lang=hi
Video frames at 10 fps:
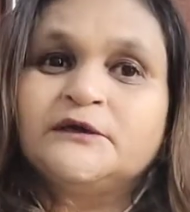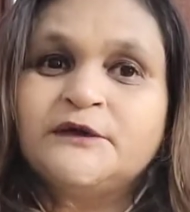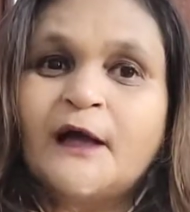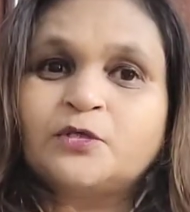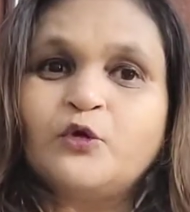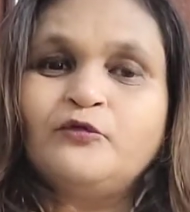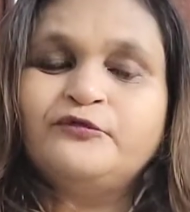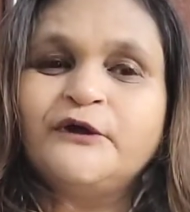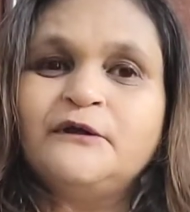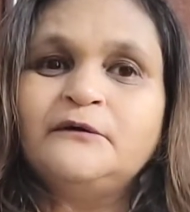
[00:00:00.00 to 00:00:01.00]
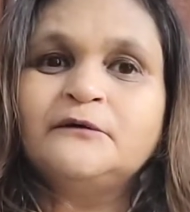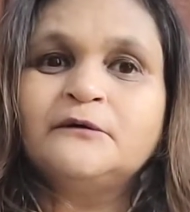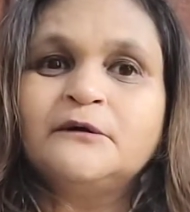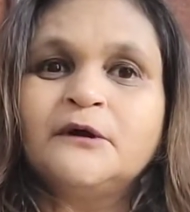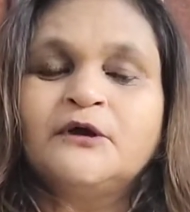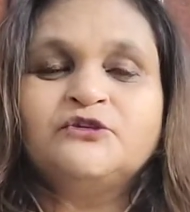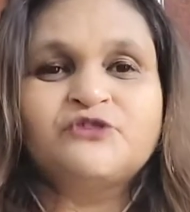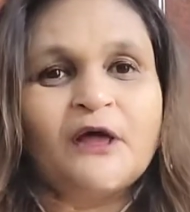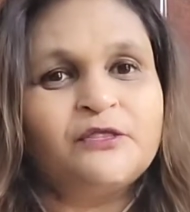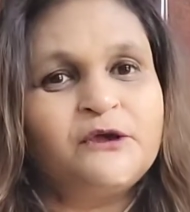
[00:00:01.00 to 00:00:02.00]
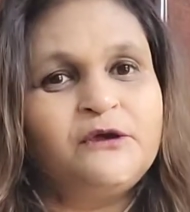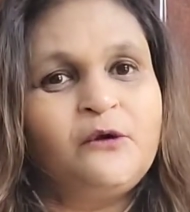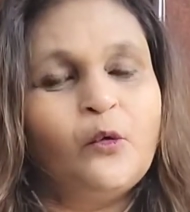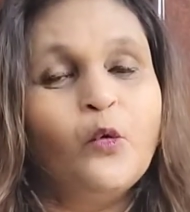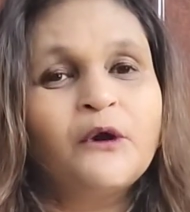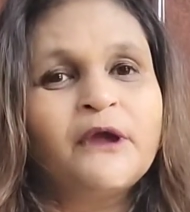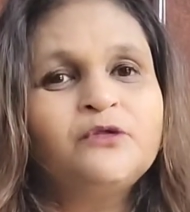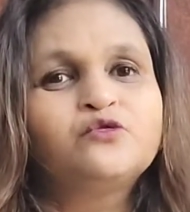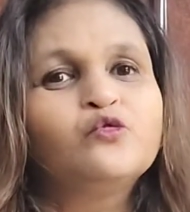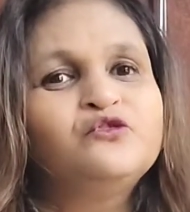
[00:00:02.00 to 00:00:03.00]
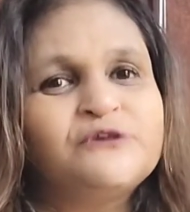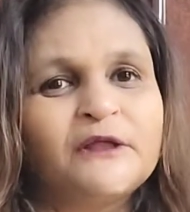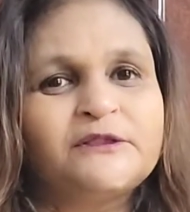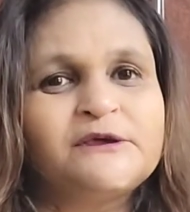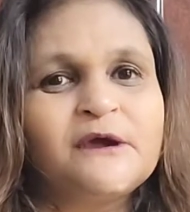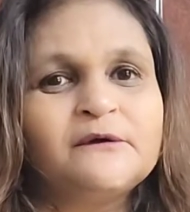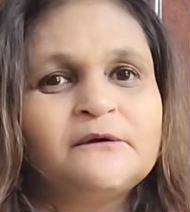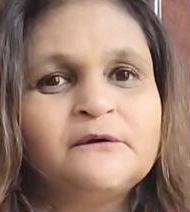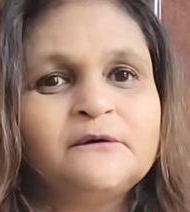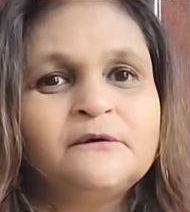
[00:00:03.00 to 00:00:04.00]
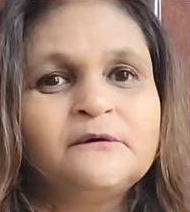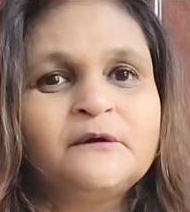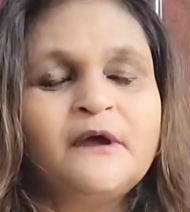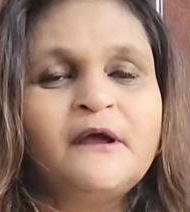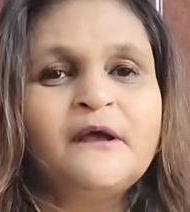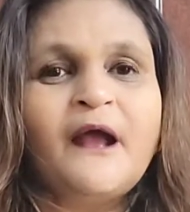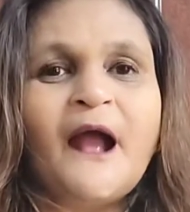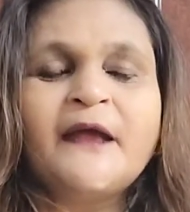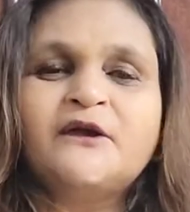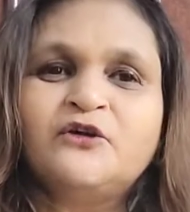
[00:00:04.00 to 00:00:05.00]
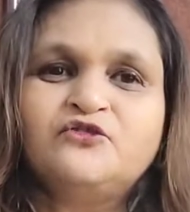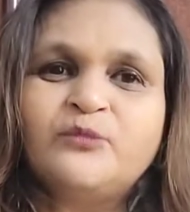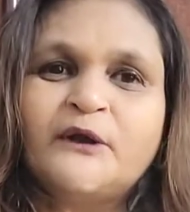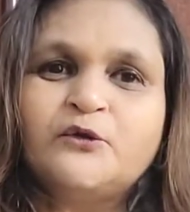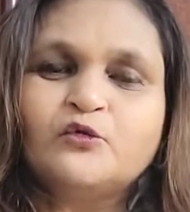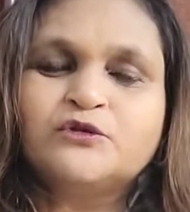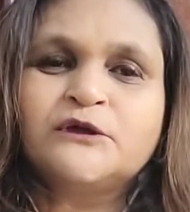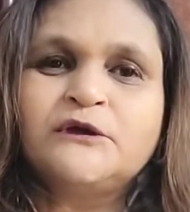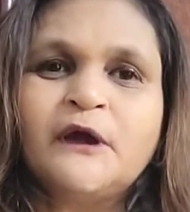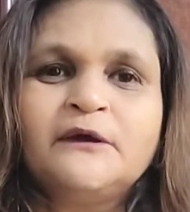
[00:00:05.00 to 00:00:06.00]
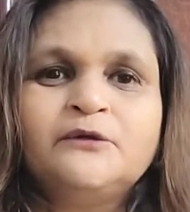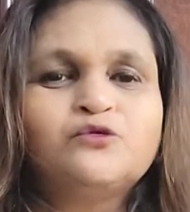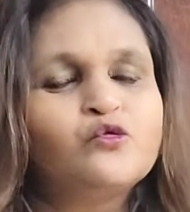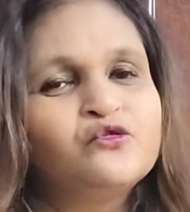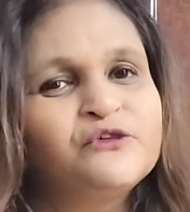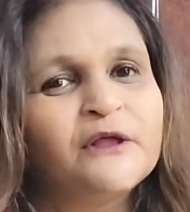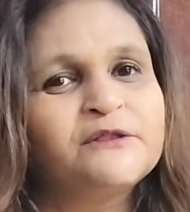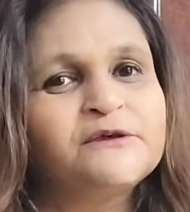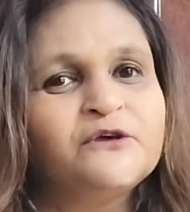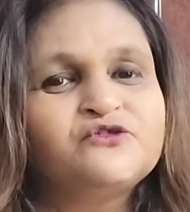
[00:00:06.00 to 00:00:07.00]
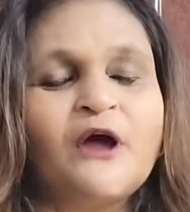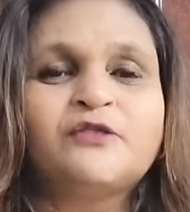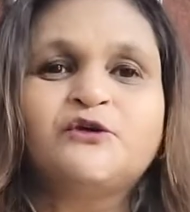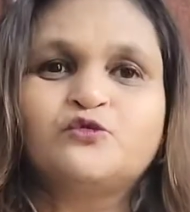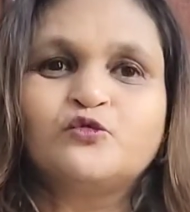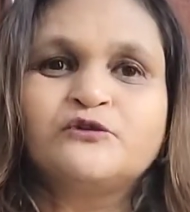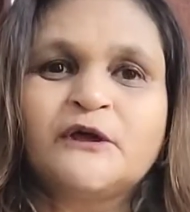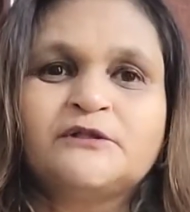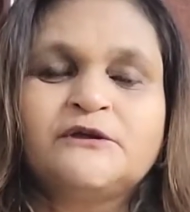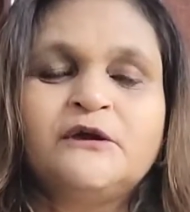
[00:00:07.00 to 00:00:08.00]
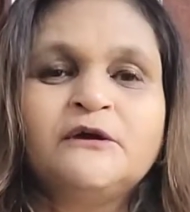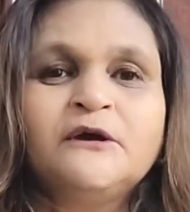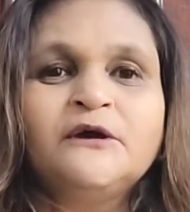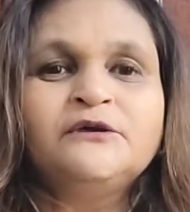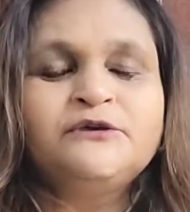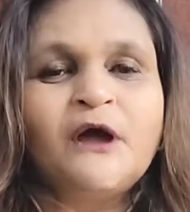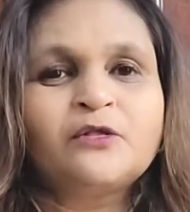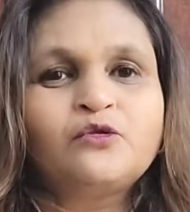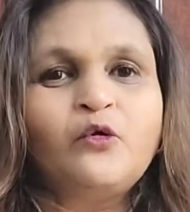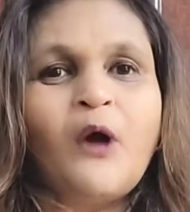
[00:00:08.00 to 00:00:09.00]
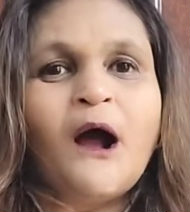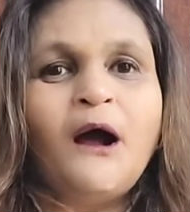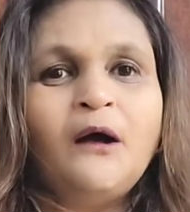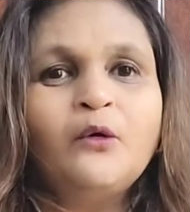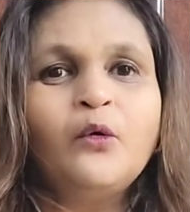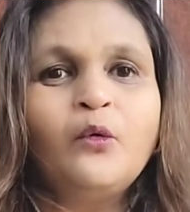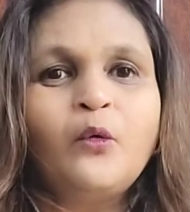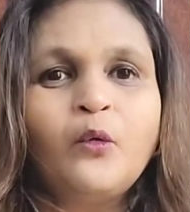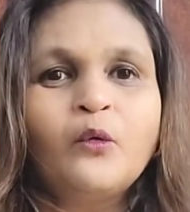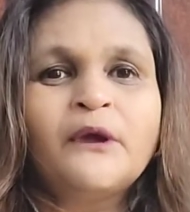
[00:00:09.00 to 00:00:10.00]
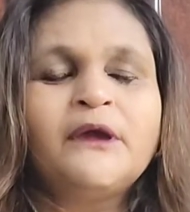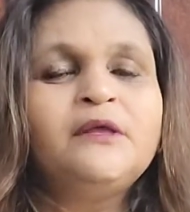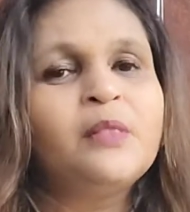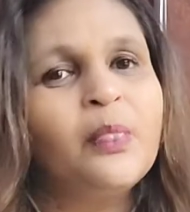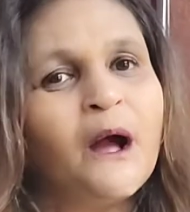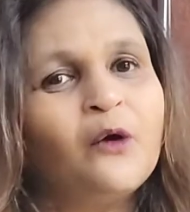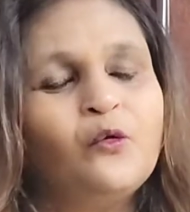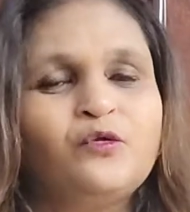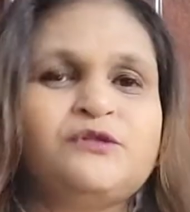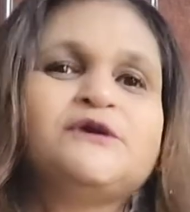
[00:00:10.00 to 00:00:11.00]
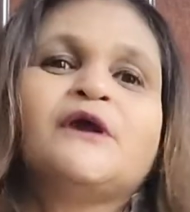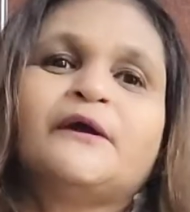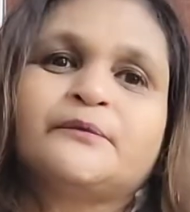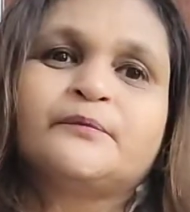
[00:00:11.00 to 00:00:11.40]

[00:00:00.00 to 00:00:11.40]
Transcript: या तो फिर शादी होके टूट जाती है एंगेजमेंट होती है टूट जाती है शादी टूट जाती है या तो हाँ हो हो के ना होती है